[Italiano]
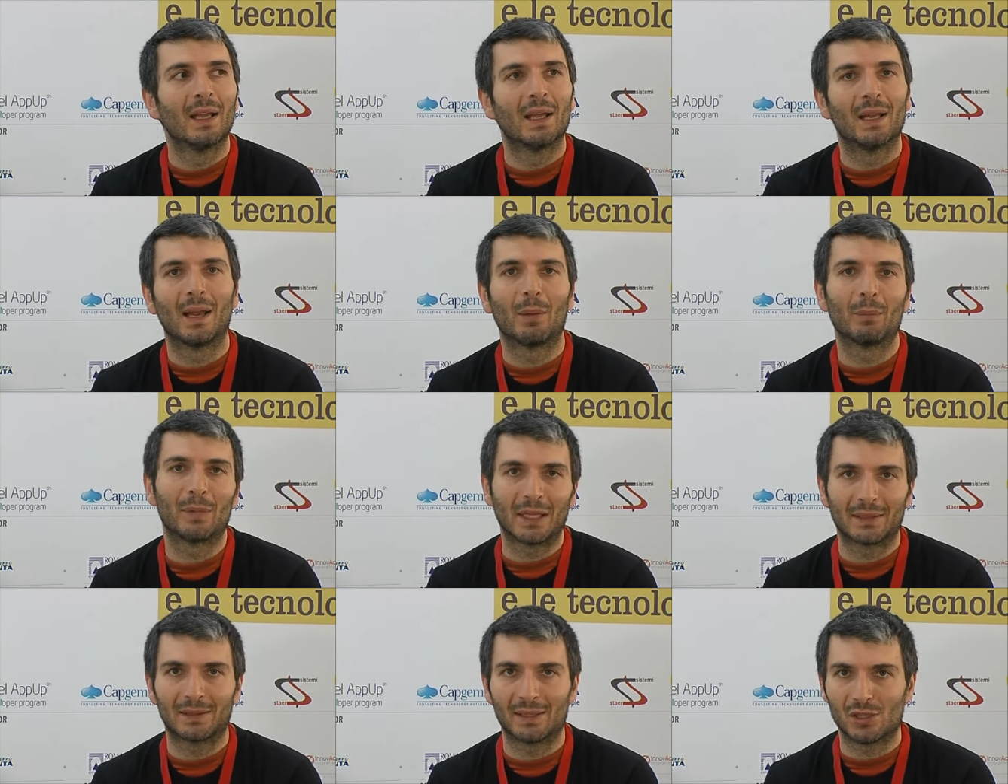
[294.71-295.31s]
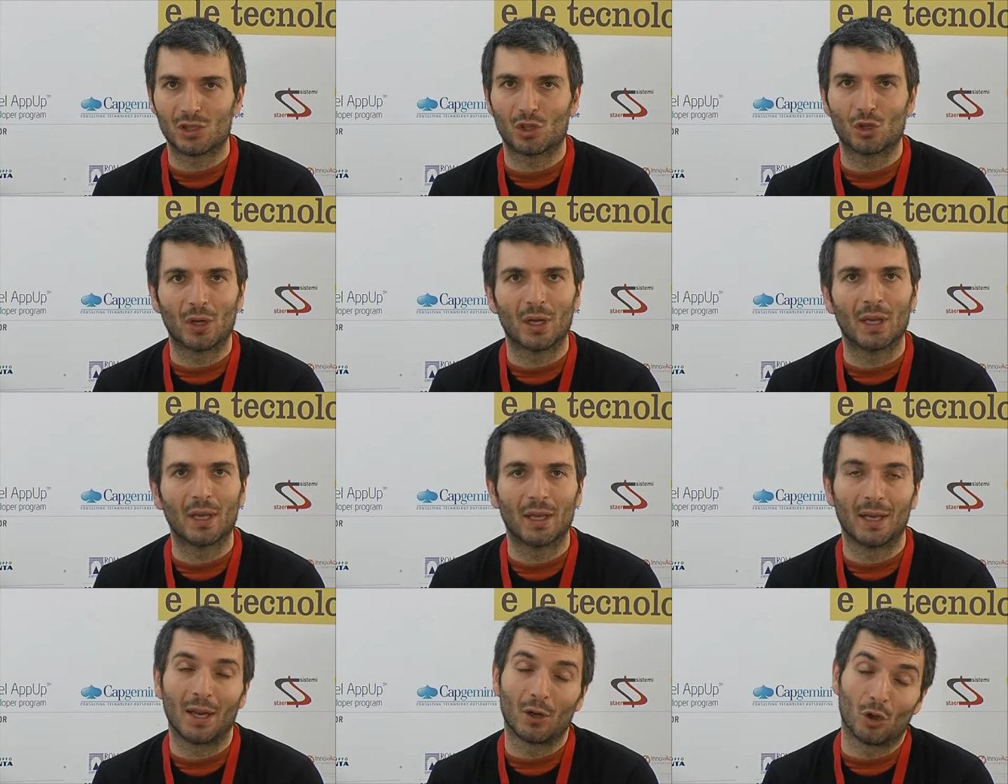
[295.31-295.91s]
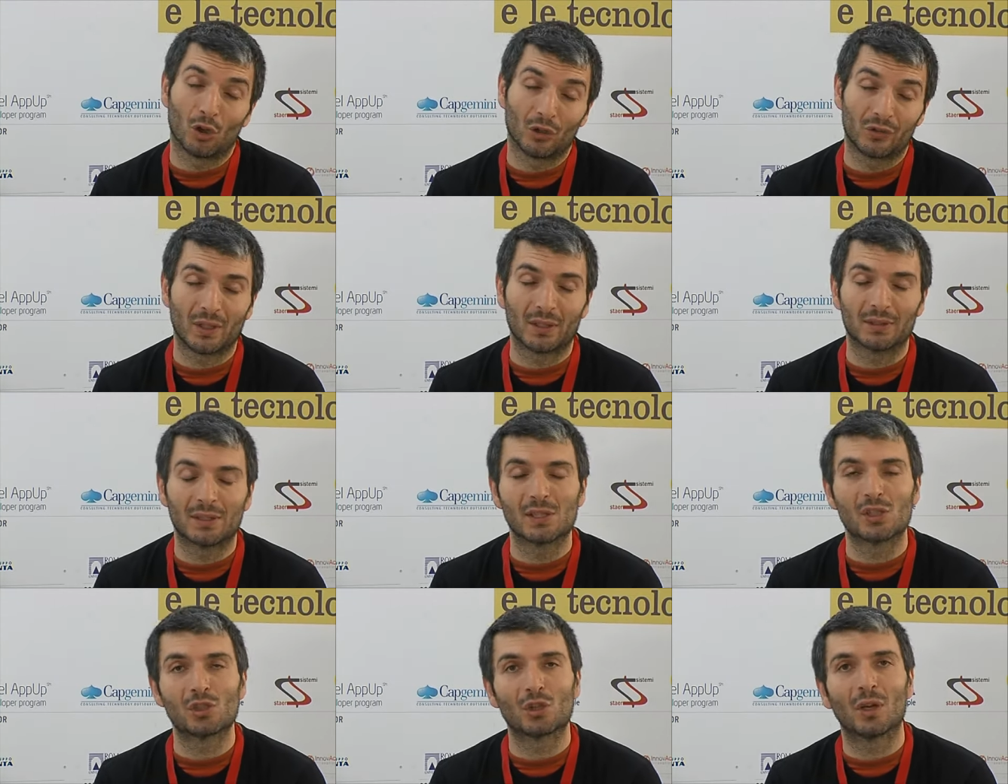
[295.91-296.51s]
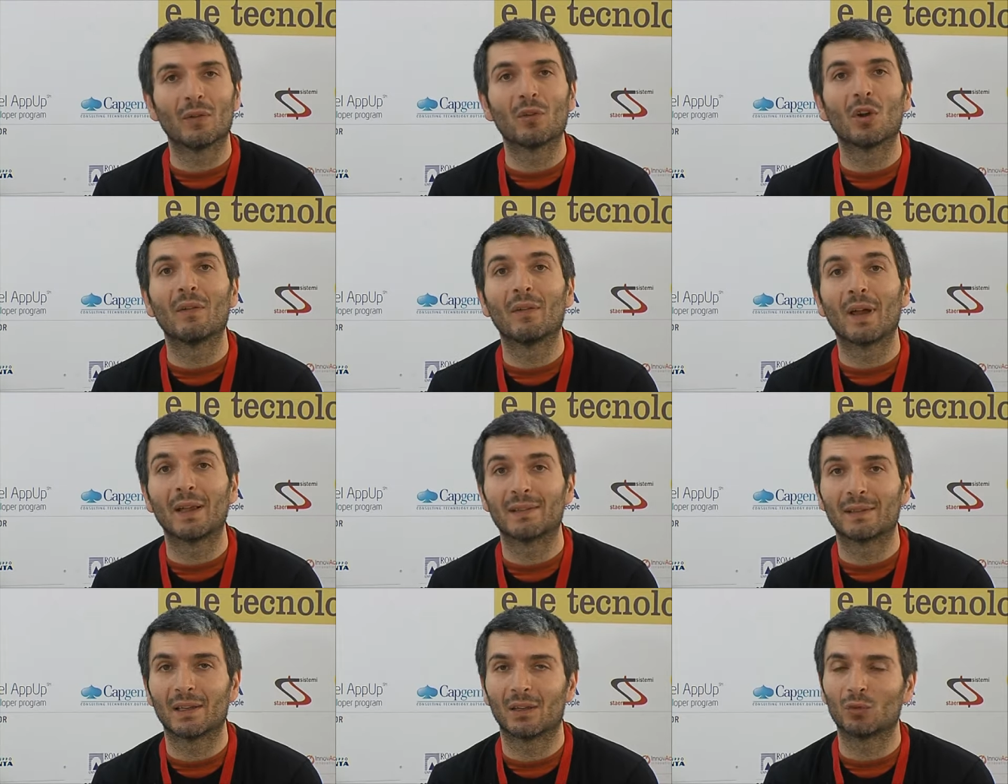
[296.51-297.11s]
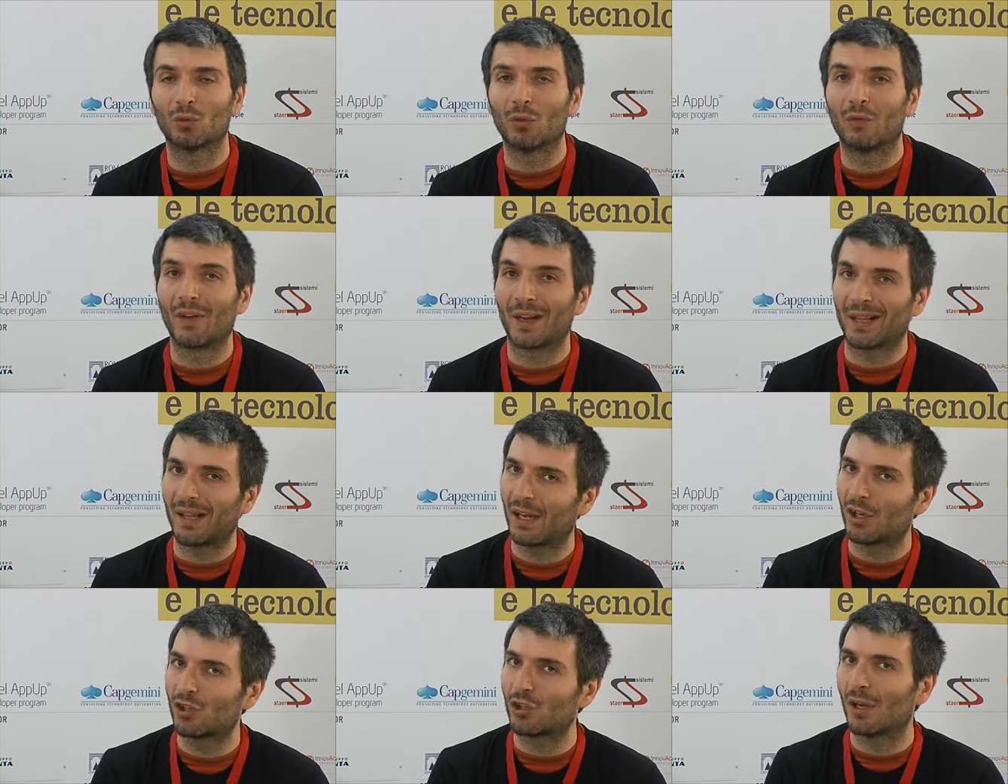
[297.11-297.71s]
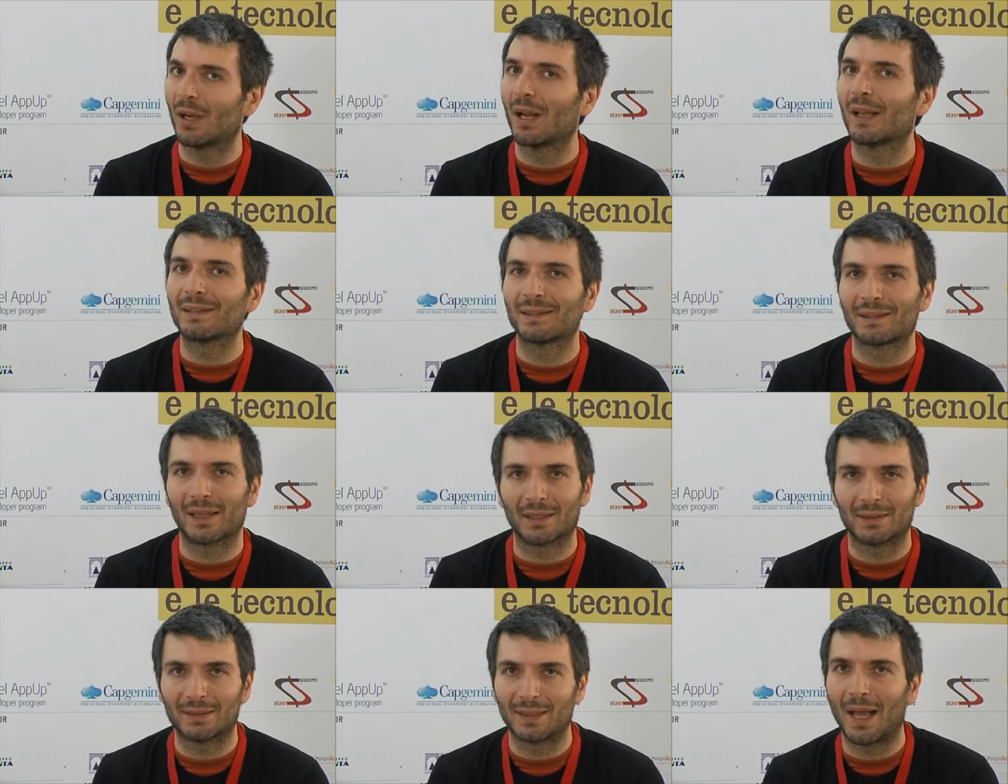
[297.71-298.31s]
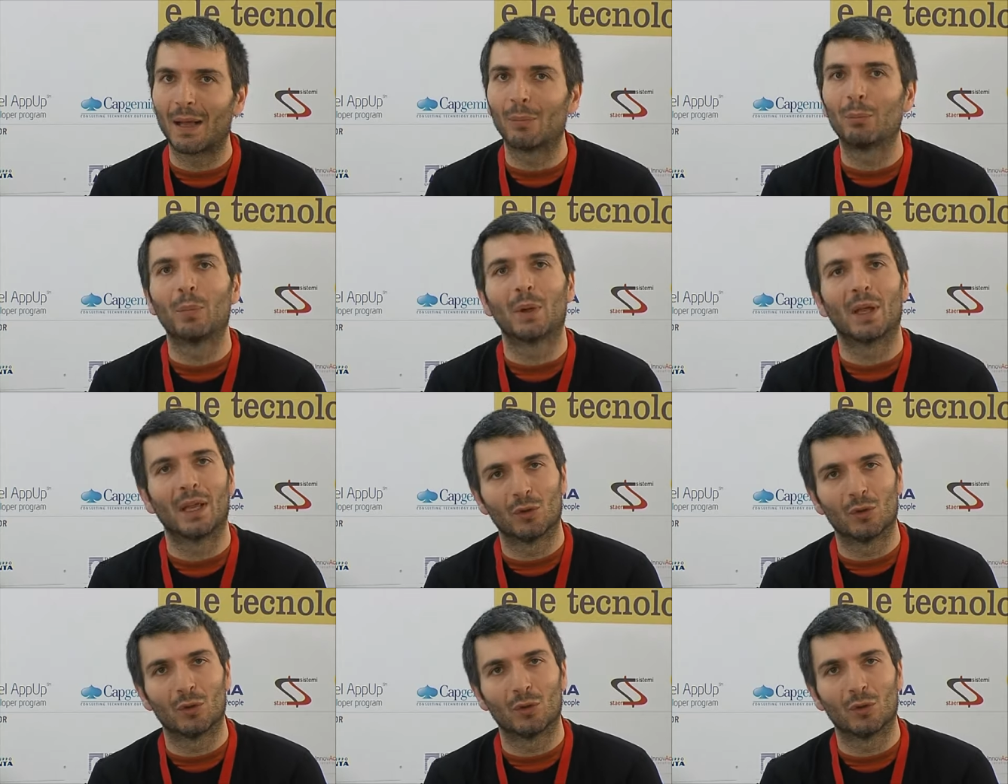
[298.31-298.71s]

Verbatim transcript: la mia attenzione e la nostra attenzione voleva essere sul far crescere la startup